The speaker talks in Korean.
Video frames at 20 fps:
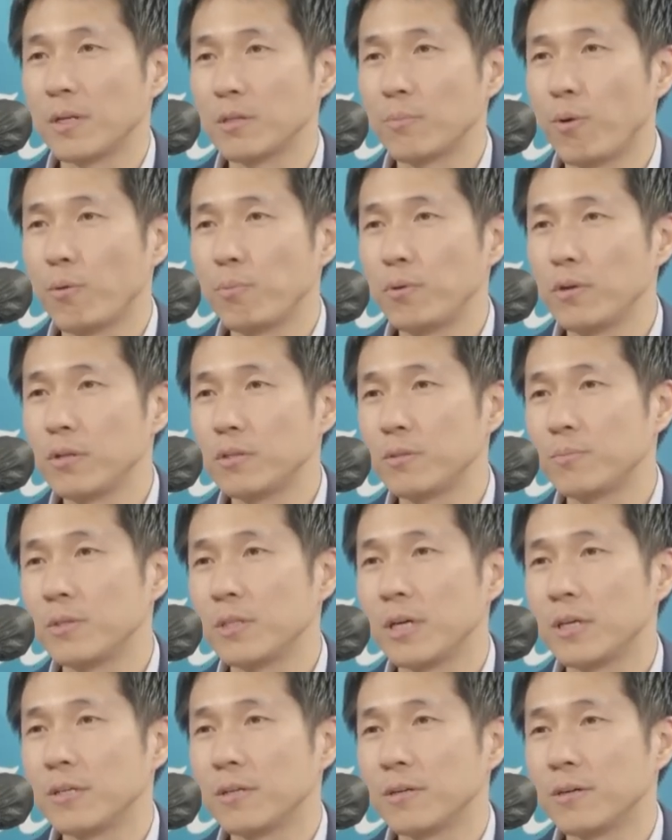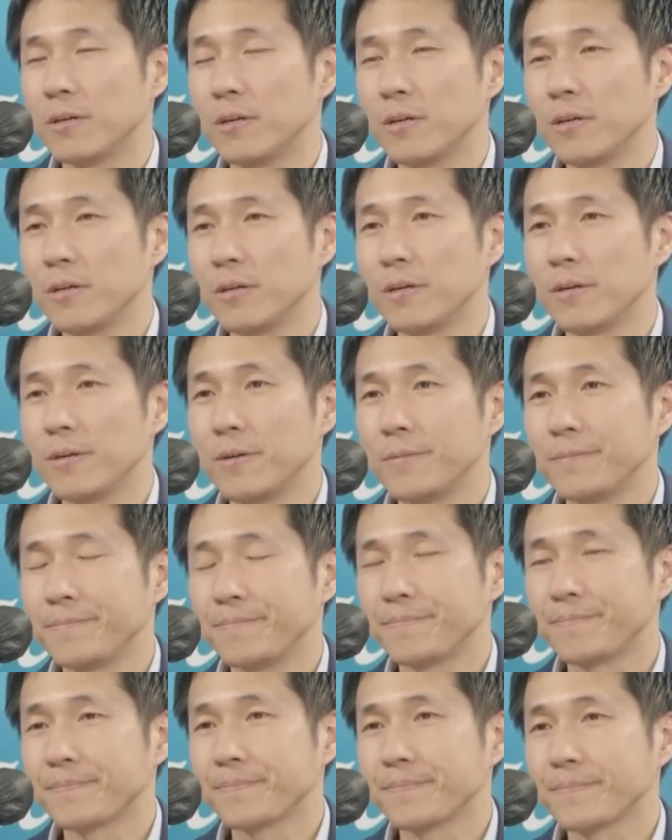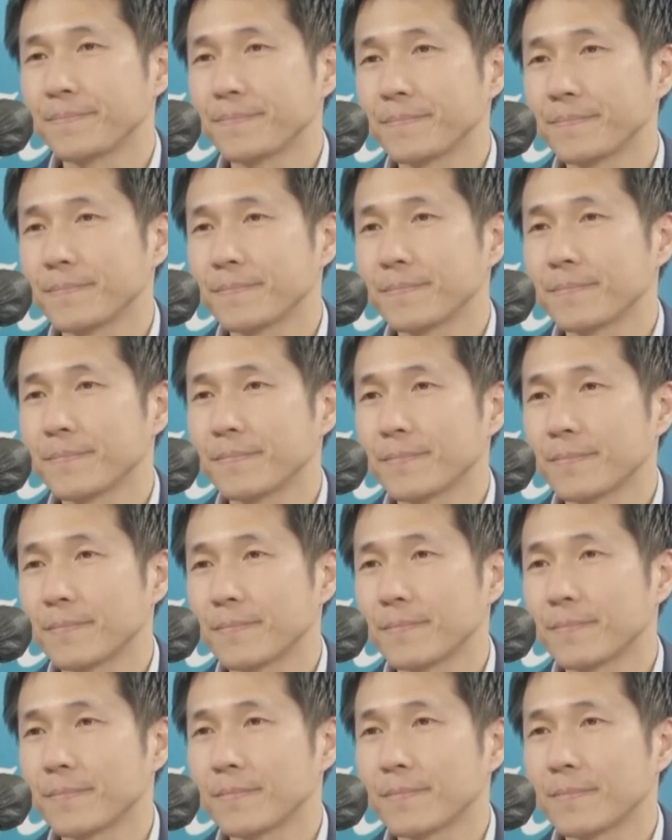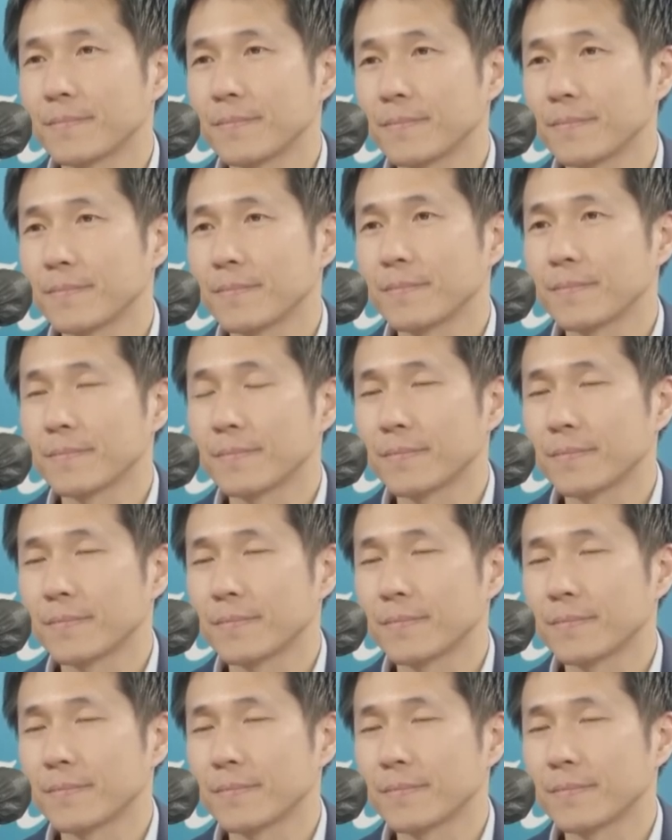포퓰리즘이다 이런 거. 너무 저는 정말 두 가지가 전혀